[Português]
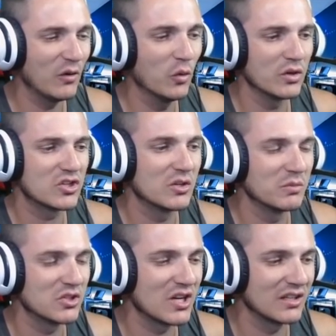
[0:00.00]

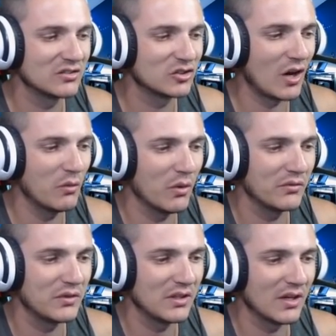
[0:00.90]
último, gente. Só um
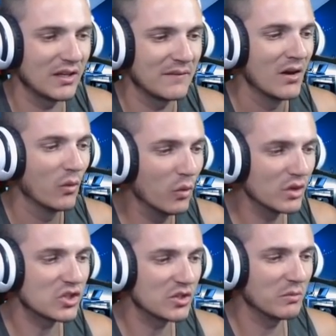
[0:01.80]
ovinho, hein?
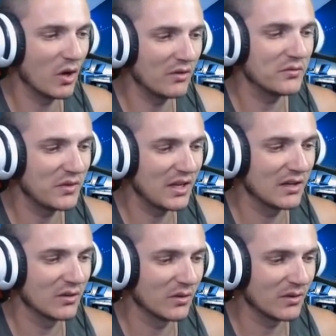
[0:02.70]
Último
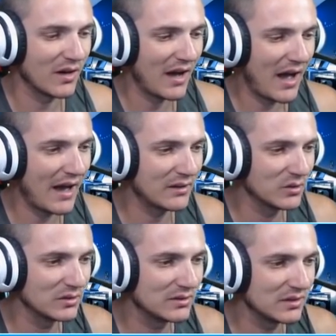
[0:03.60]
ovinho,
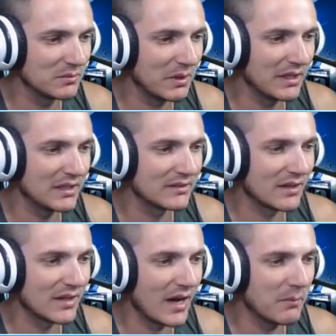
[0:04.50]
raruzinho, Beleza,
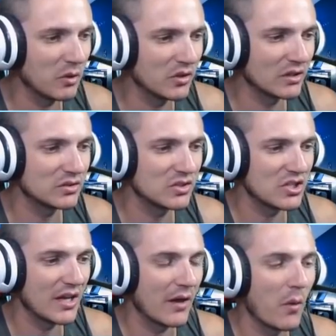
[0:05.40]
acabou nosso
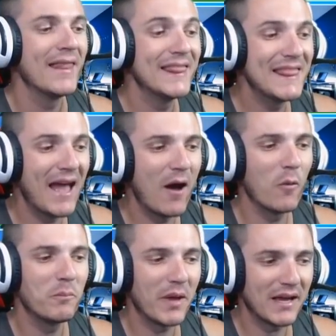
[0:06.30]
dinheiro.
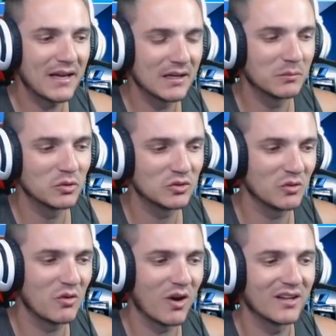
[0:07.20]
Não pegamos
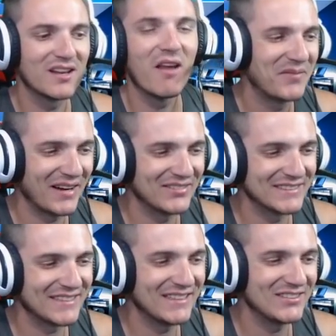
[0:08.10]
o God. Pra
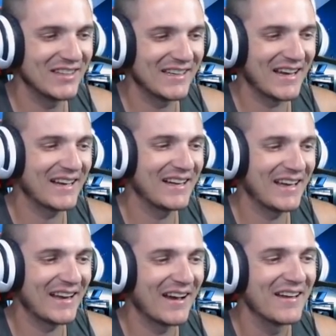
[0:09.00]
vocês verem, né,
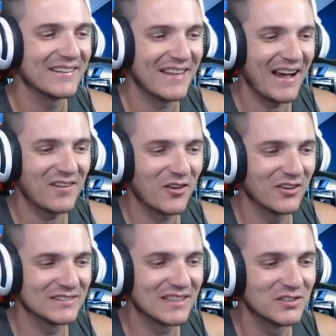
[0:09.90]
galera? Na
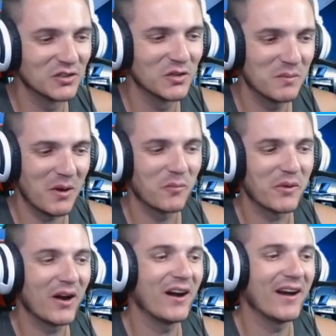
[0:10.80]
conta do Nubel
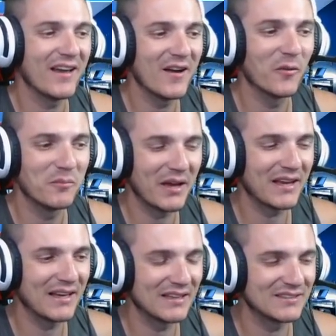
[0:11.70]
Pro, eu
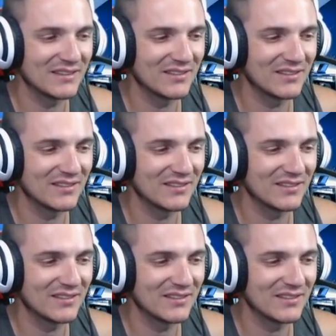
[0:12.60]
peguei esse